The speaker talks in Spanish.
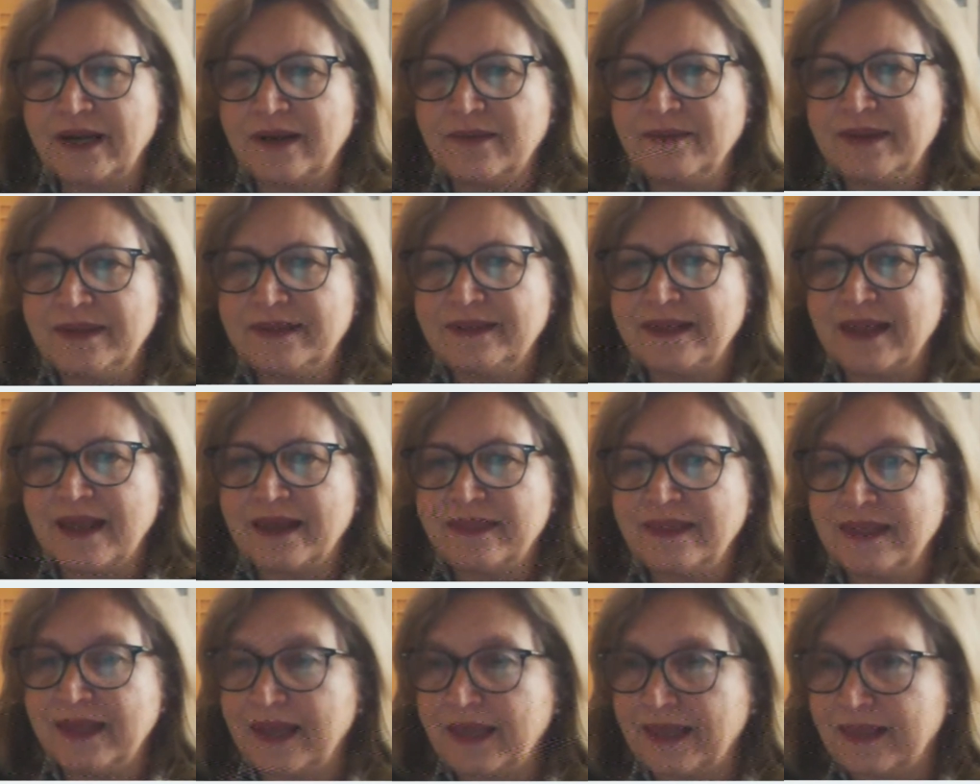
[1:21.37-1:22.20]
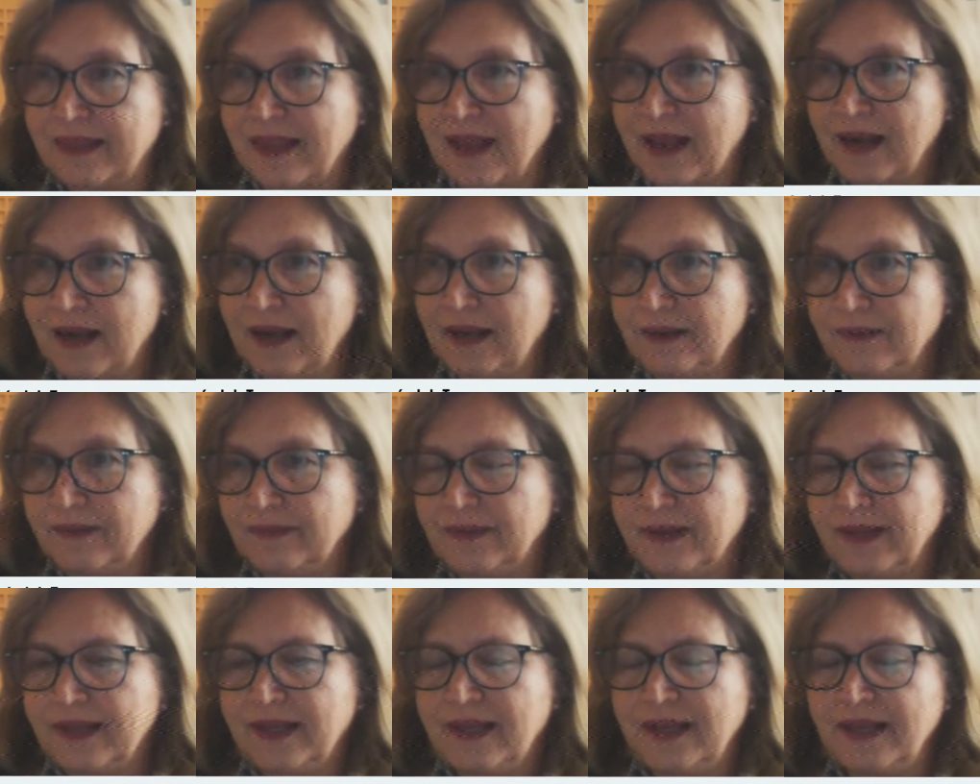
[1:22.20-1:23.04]
es una revista
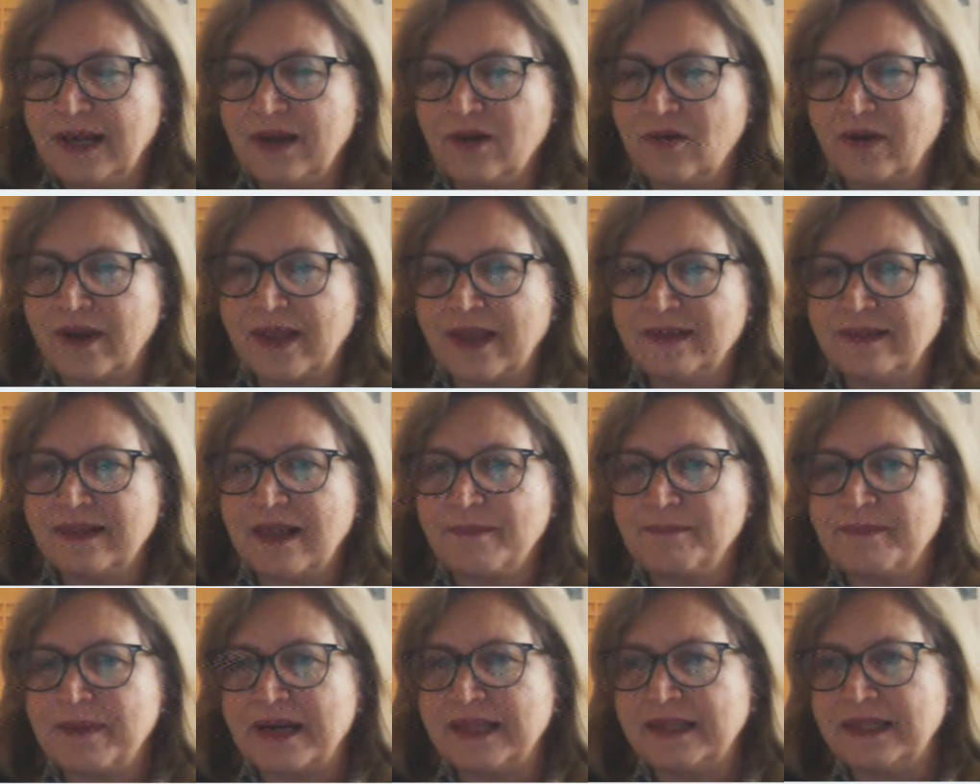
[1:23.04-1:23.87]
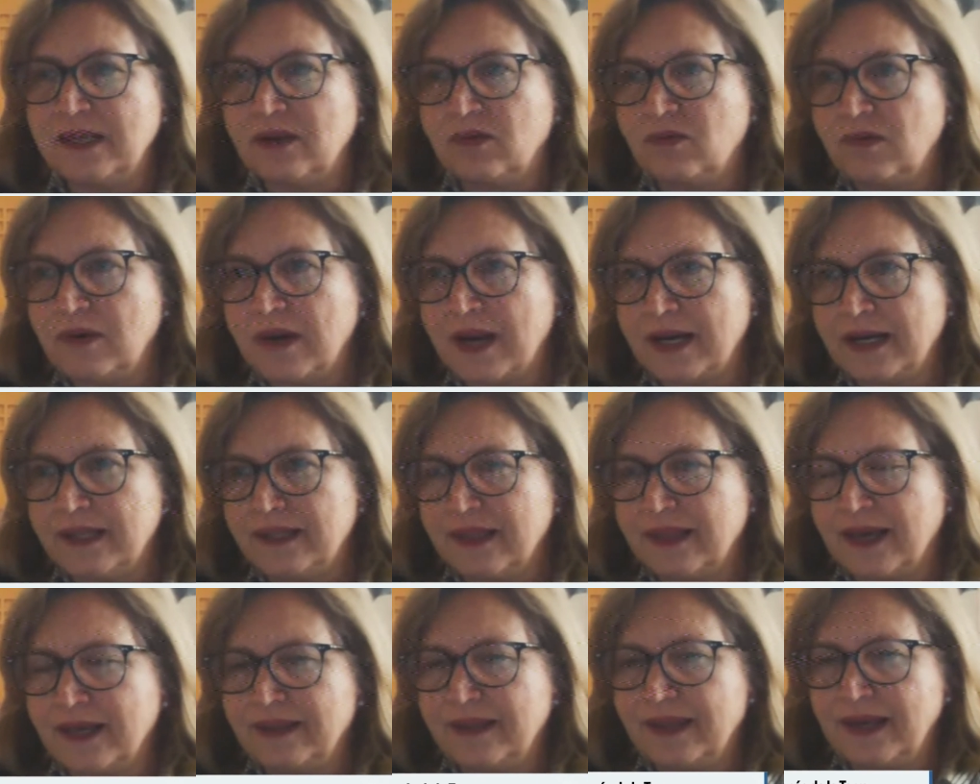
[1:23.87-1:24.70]
digital y lo que es la
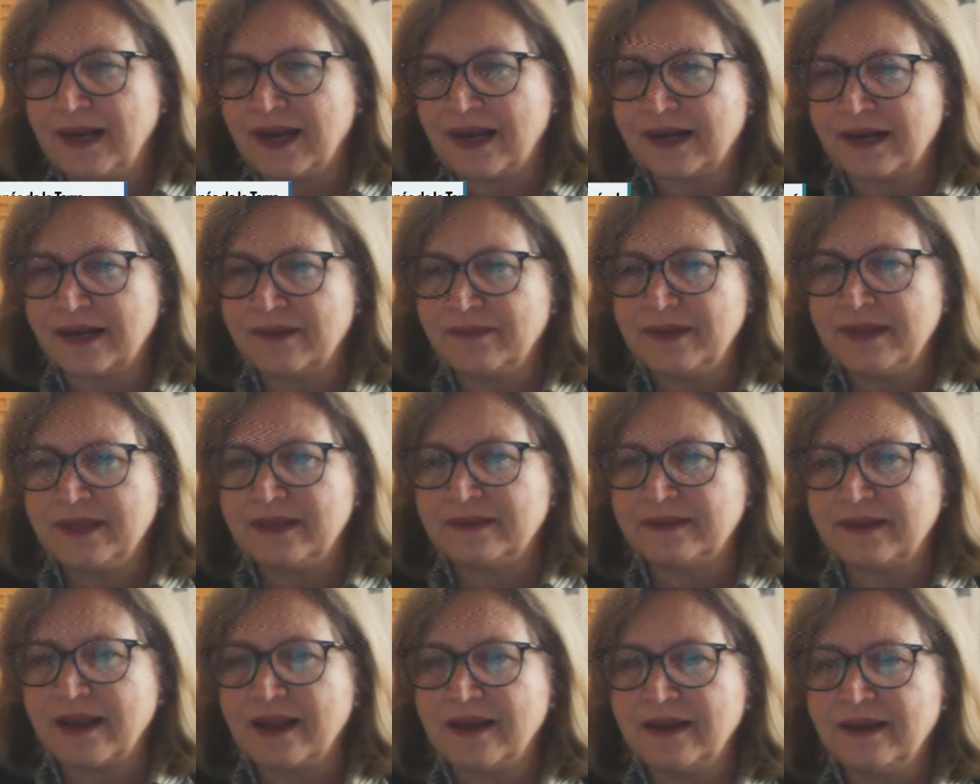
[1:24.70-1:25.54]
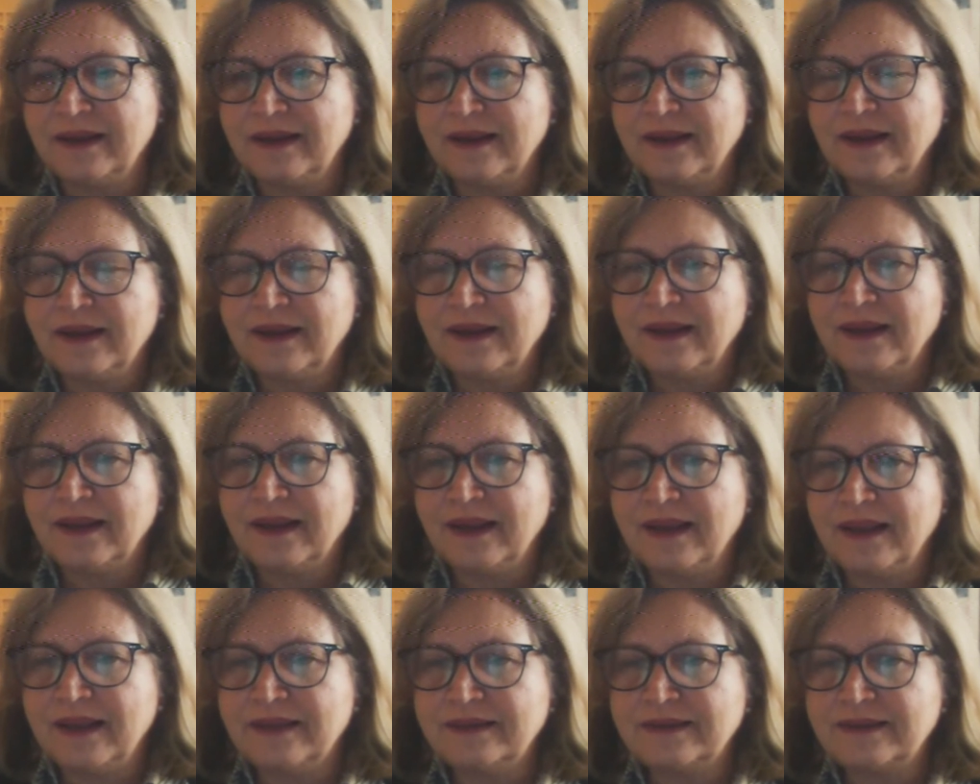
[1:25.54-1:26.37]
particularidad de la revista
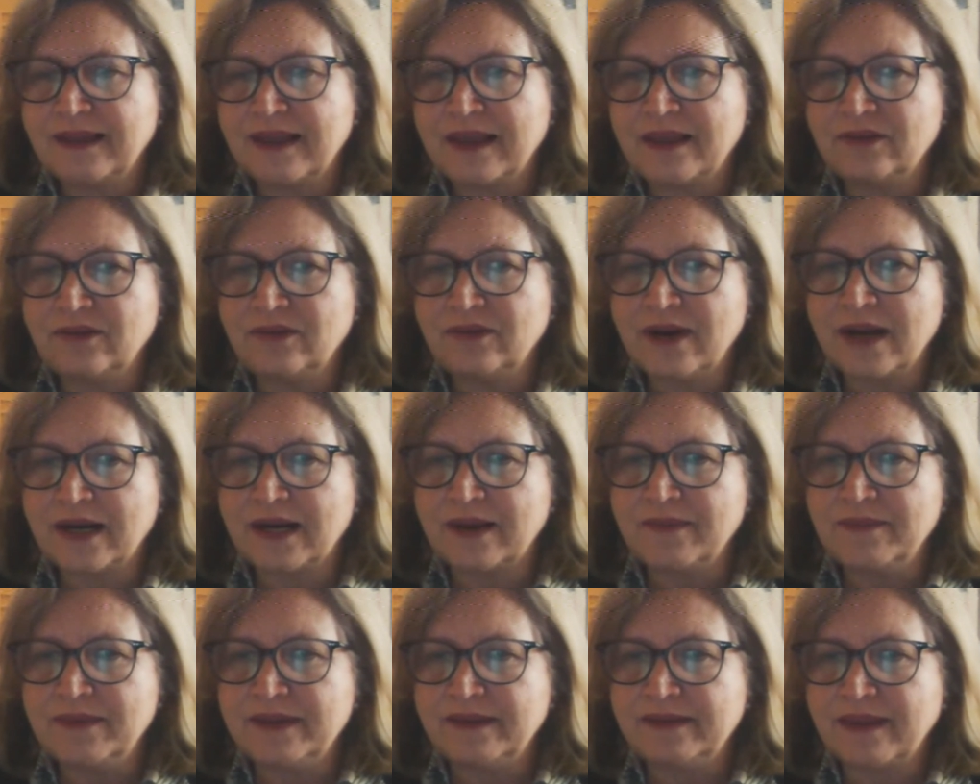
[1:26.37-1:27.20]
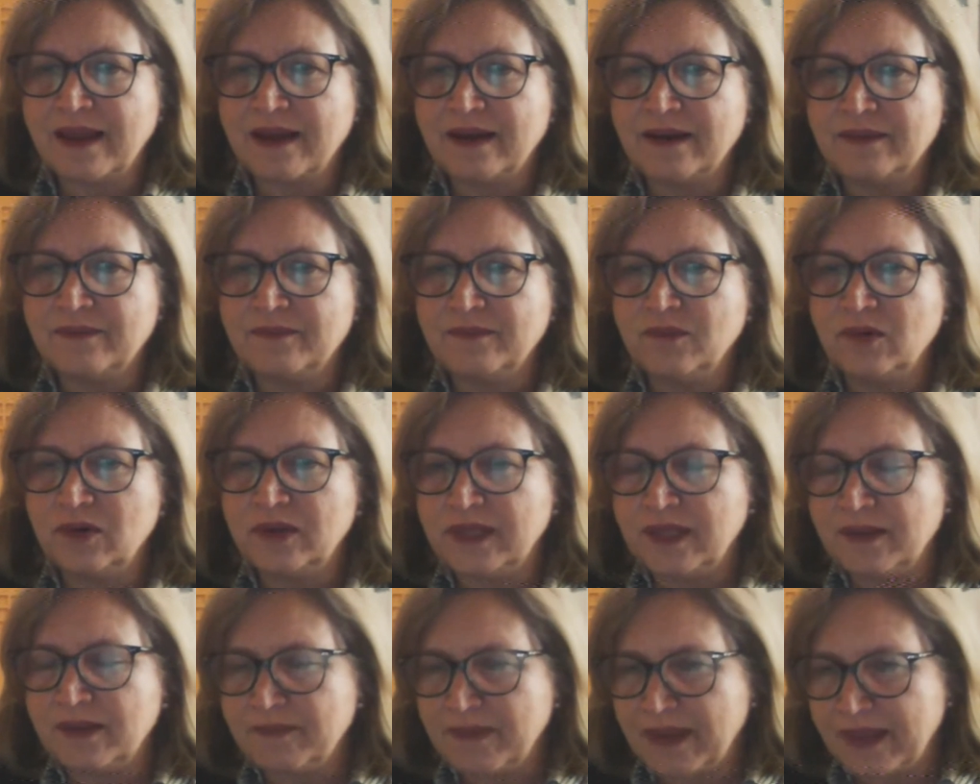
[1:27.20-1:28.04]
es que es una
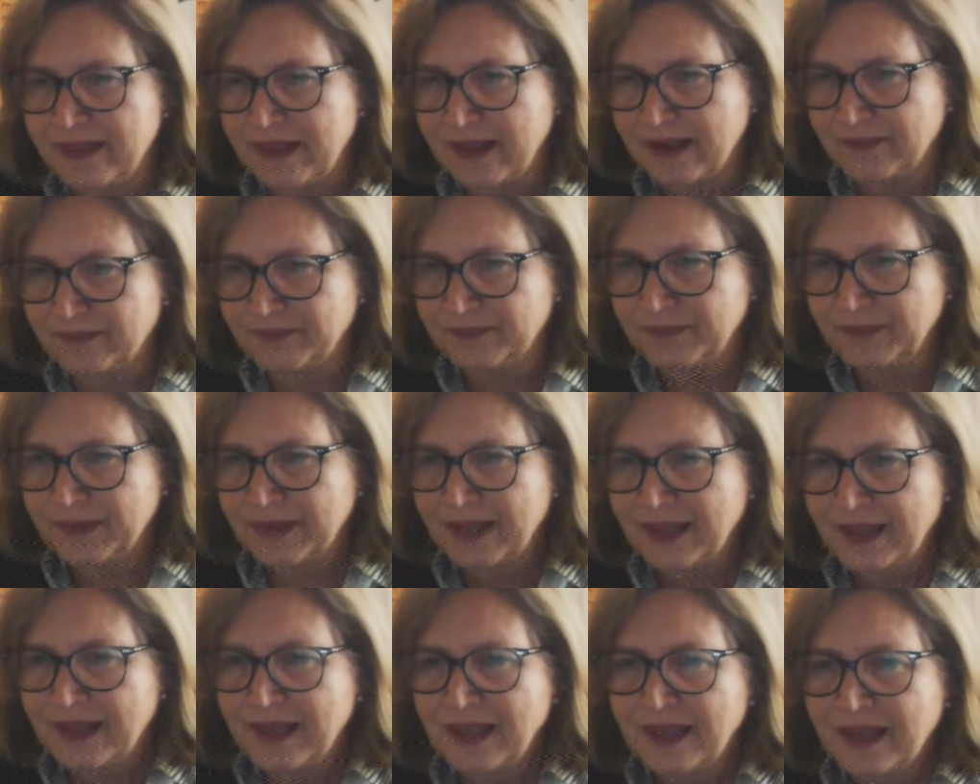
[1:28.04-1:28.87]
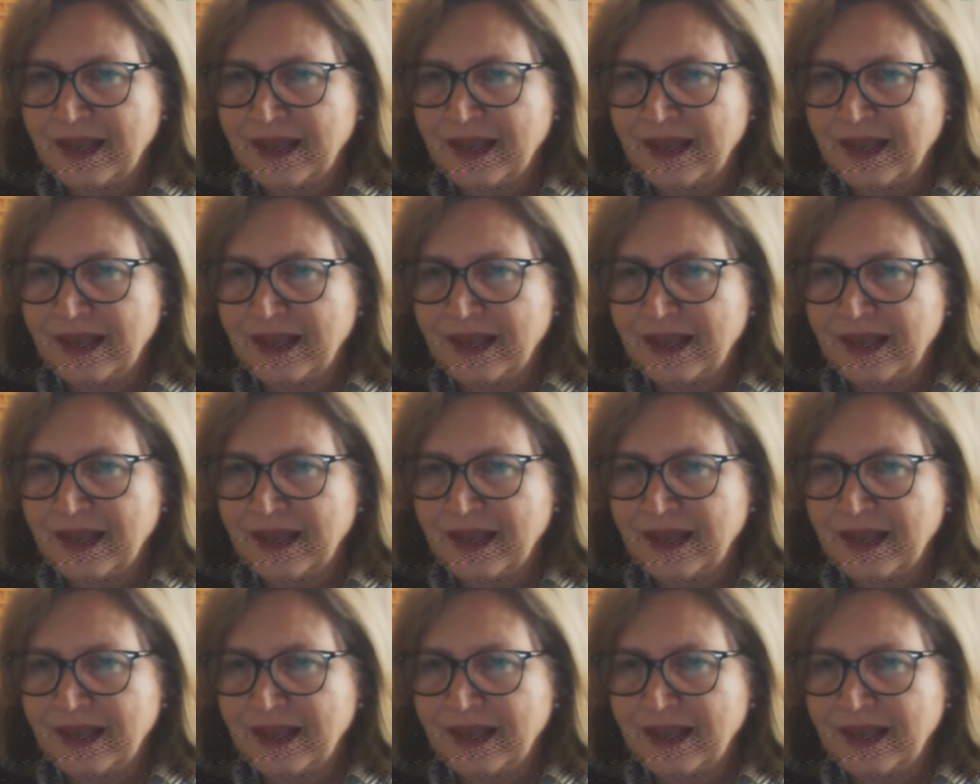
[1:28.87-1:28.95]
revista multimedia.